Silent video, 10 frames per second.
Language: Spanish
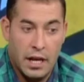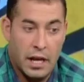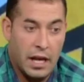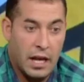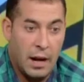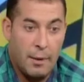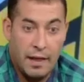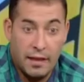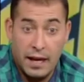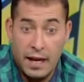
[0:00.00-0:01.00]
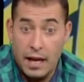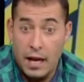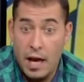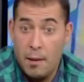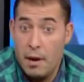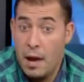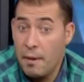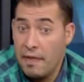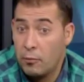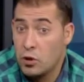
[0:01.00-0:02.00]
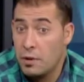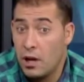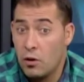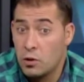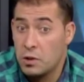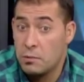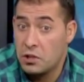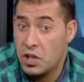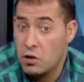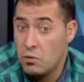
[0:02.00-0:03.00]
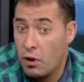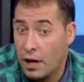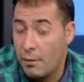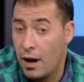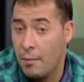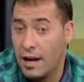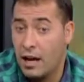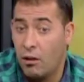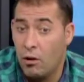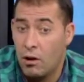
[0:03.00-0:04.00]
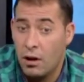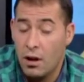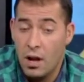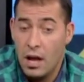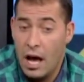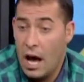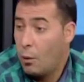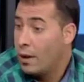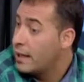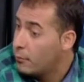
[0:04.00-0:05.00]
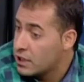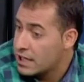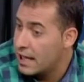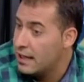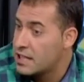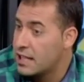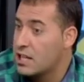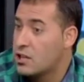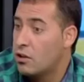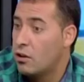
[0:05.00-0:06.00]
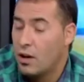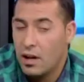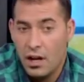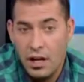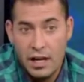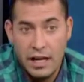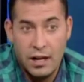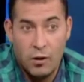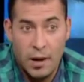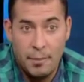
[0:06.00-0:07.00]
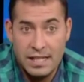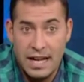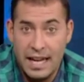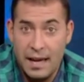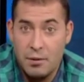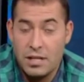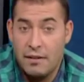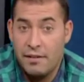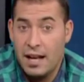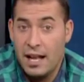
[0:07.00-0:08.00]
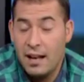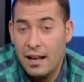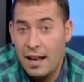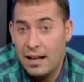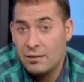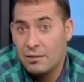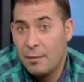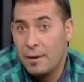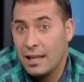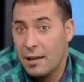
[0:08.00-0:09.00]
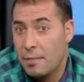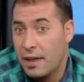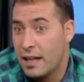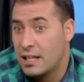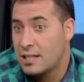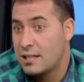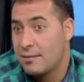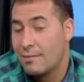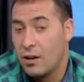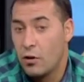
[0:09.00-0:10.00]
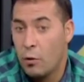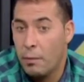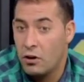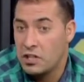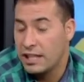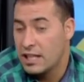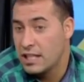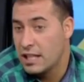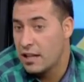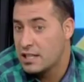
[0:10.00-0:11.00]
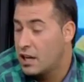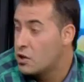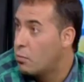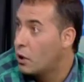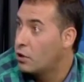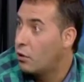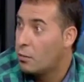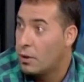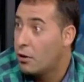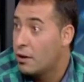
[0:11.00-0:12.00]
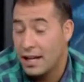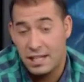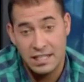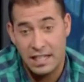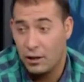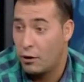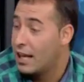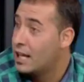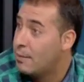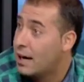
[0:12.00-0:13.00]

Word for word: y la verdad que em, empezamos bien, nos pusimos 3-1 arriba en el marcador, aguantamos hasta el descanso y lo que pasa que pues al final la segunda parte empiezas con menos intensidad, sales un poquito dormido y en estas categorías las